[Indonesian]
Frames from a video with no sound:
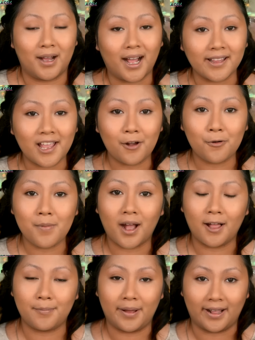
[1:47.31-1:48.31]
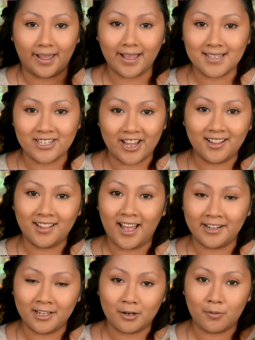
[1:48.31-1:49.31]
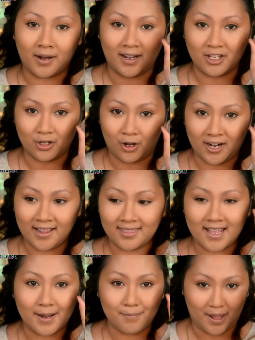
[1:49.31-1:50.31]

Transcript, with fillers: Makanya aku bakal pakai gel liner warna coklat dari